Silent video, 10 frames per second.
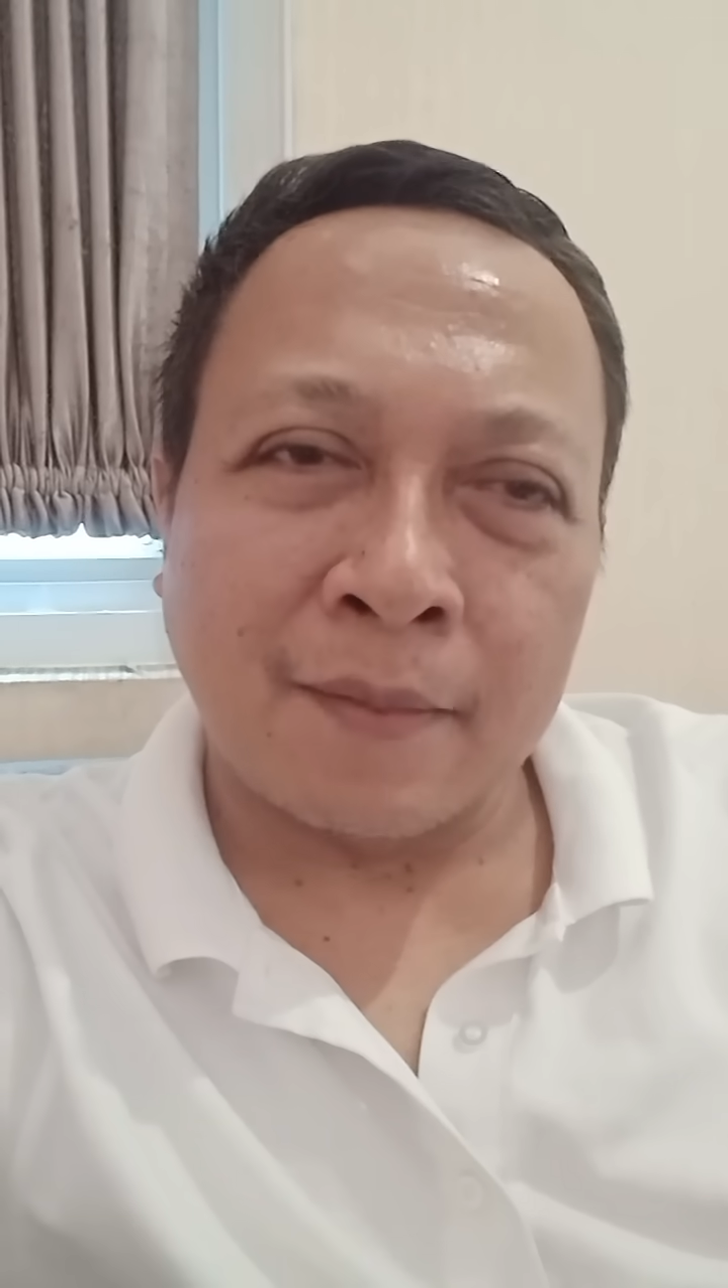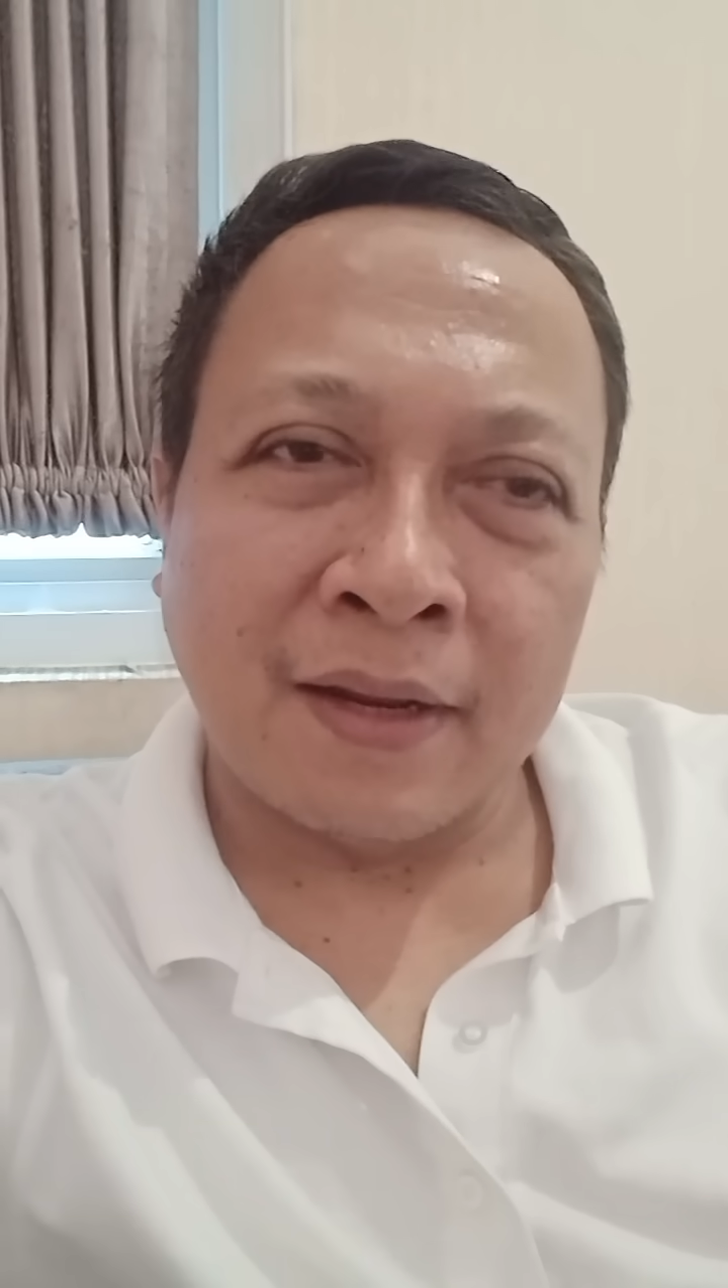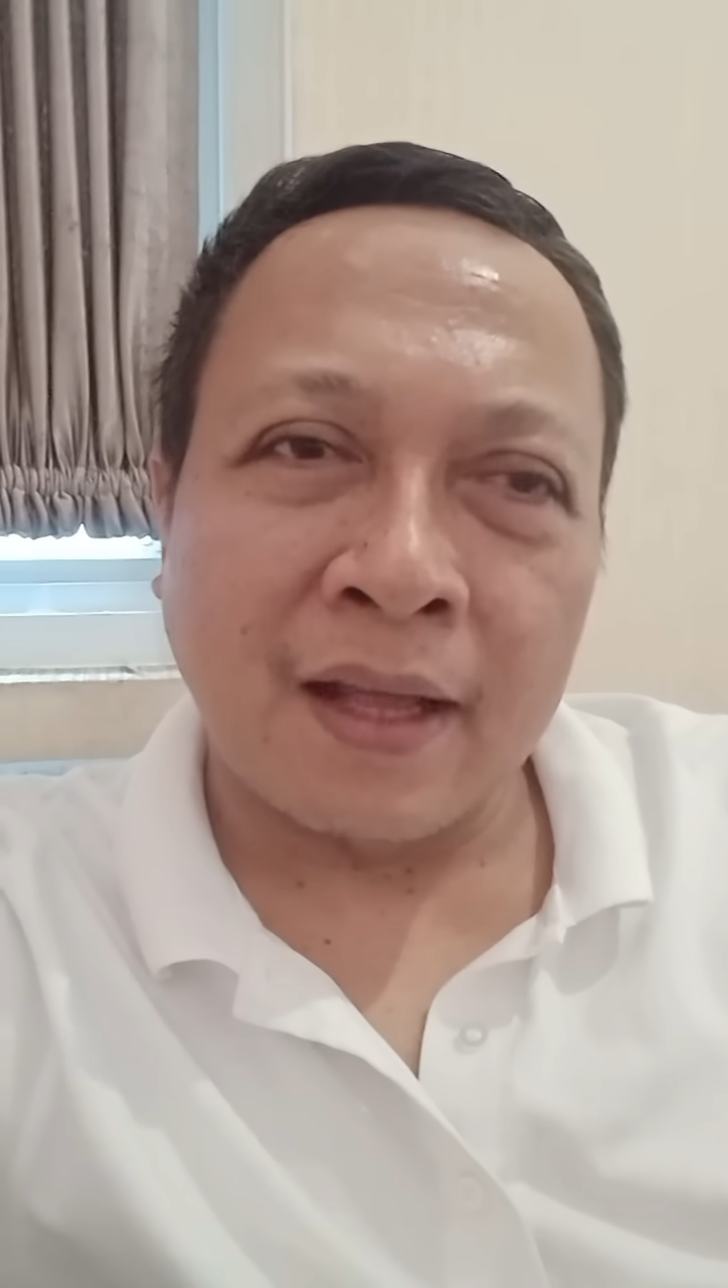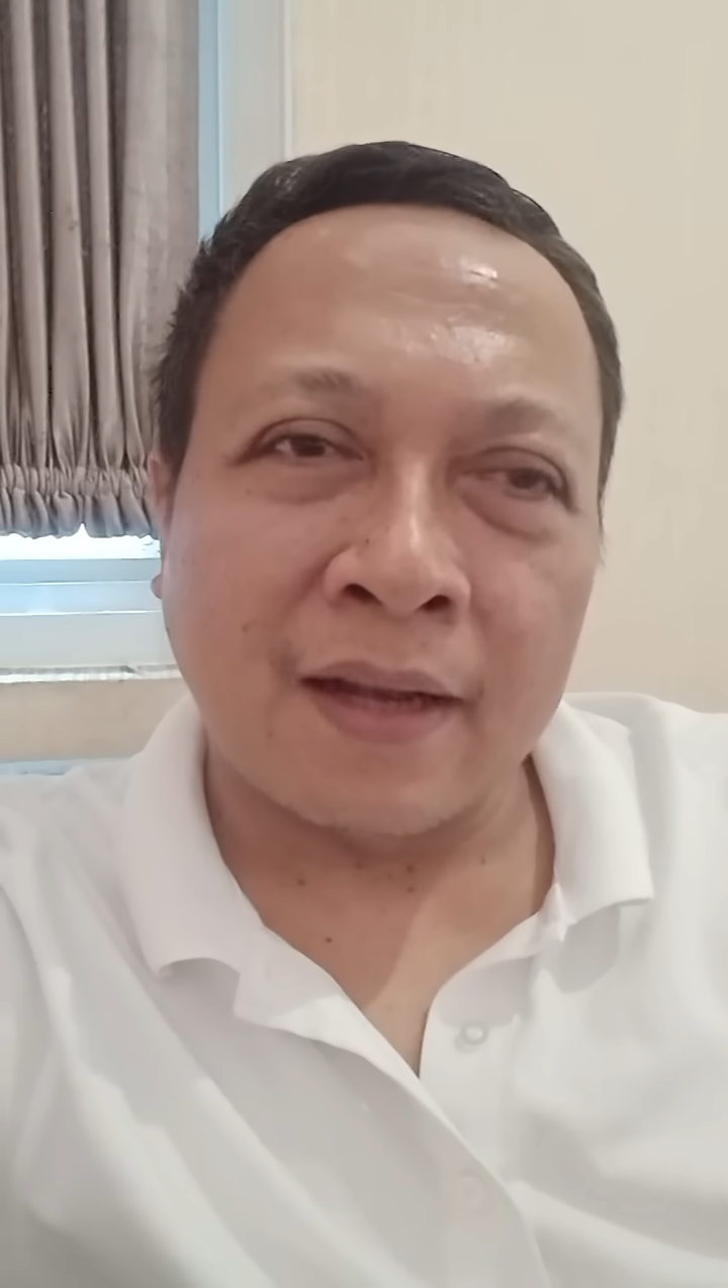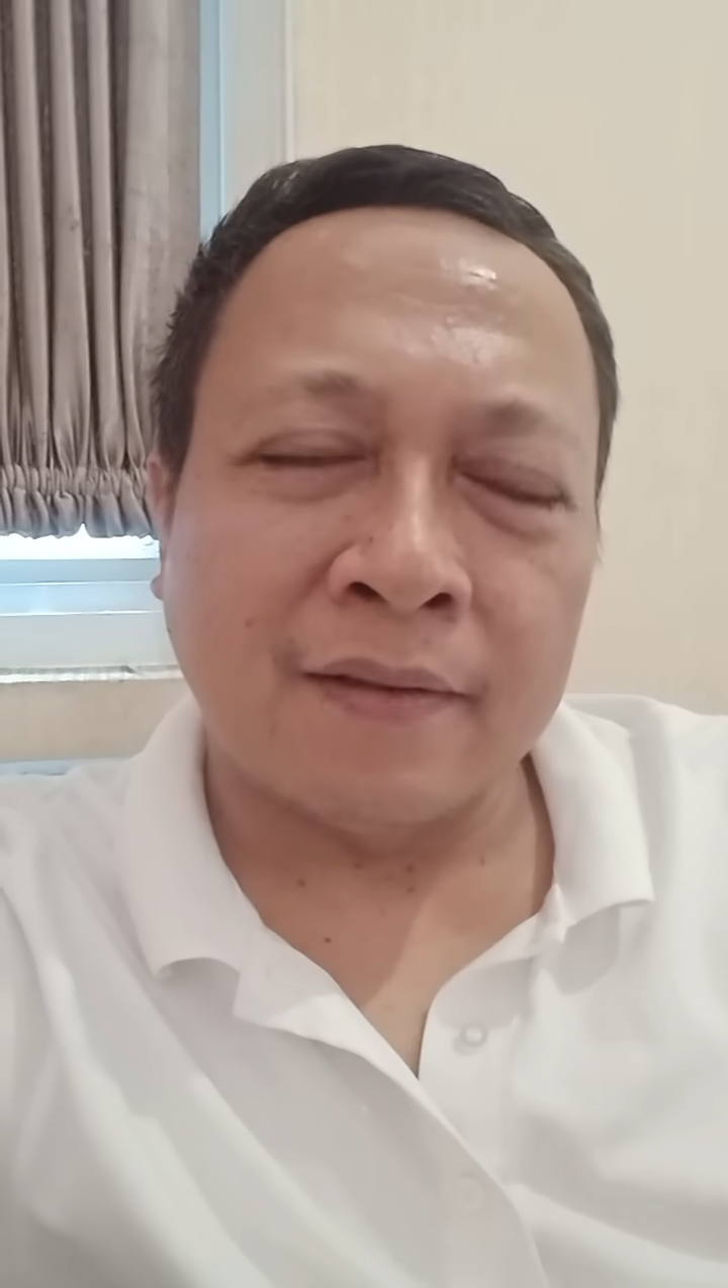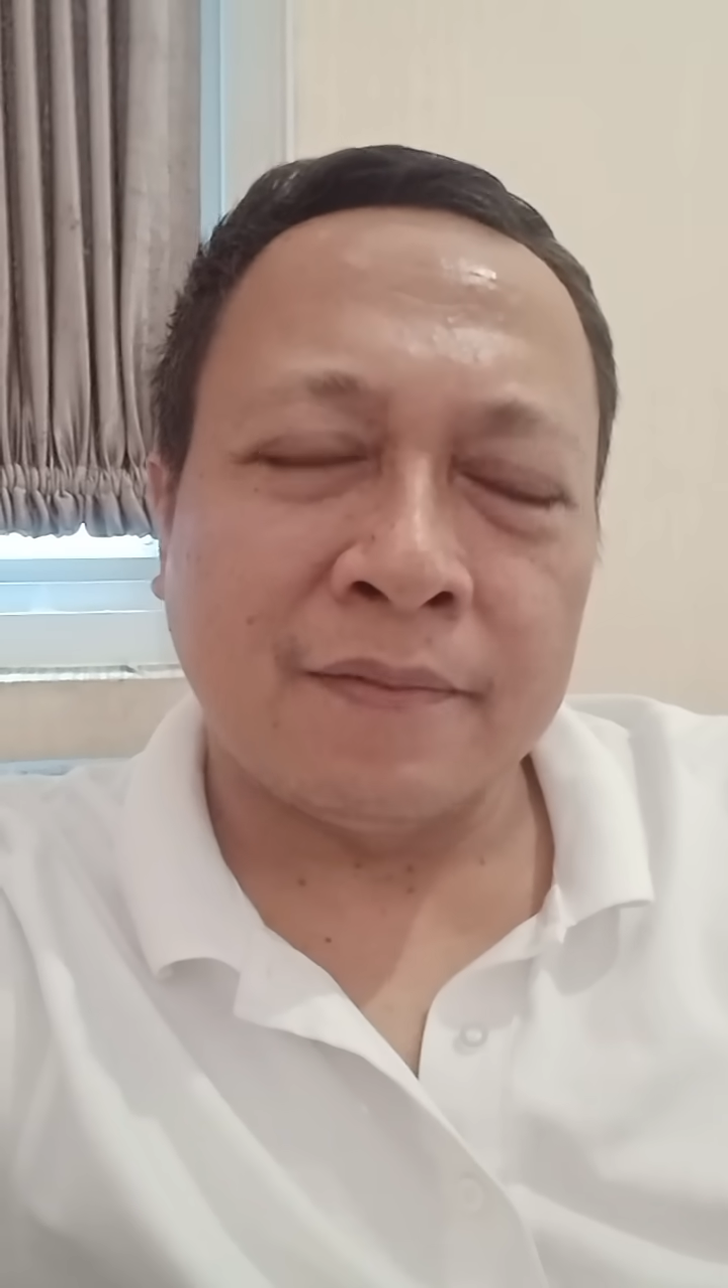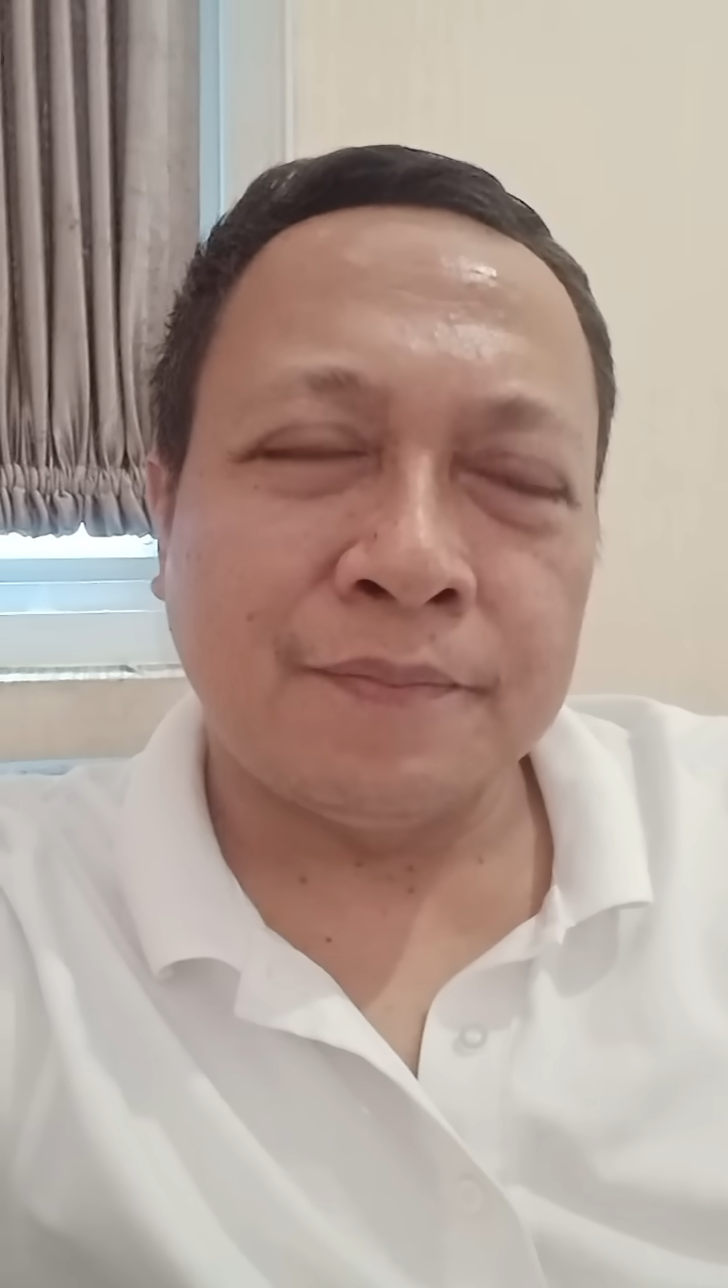Milan.